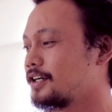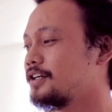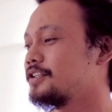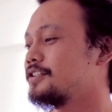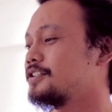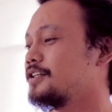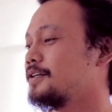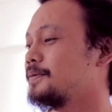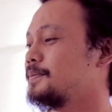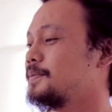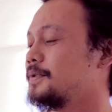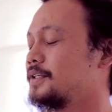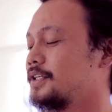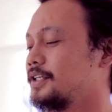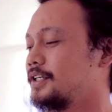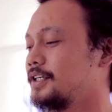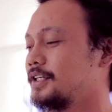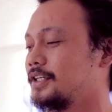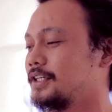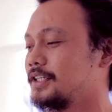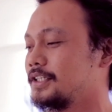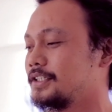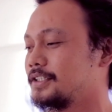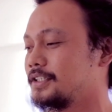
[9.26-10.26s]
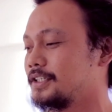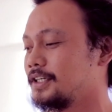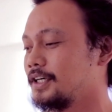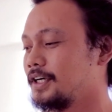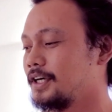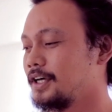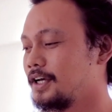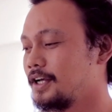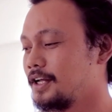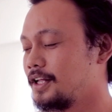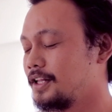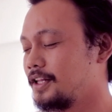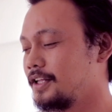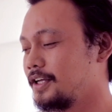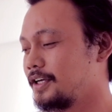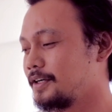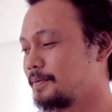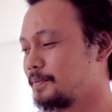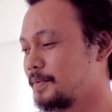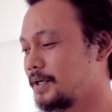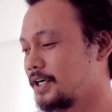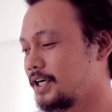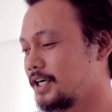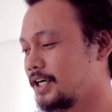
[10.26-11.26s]
concept is
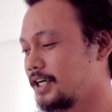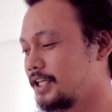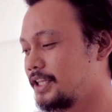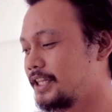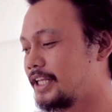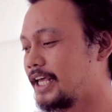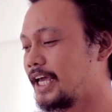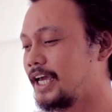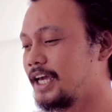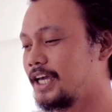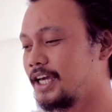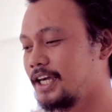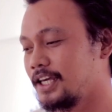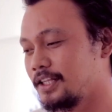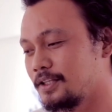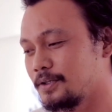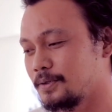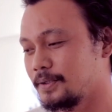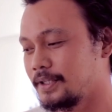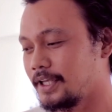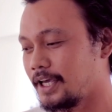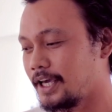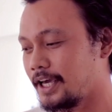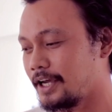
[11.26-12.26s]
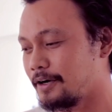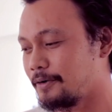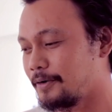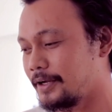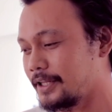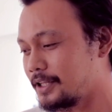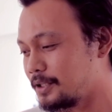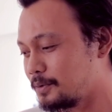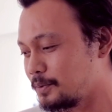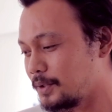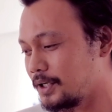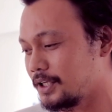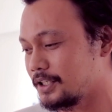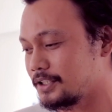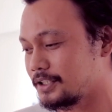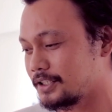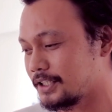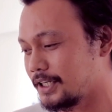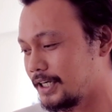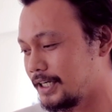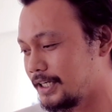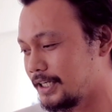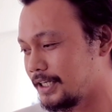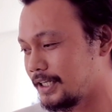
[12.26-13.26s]
like mga day-to-day
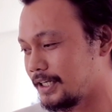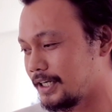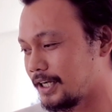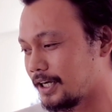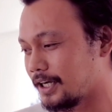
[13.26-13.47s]
rituals gani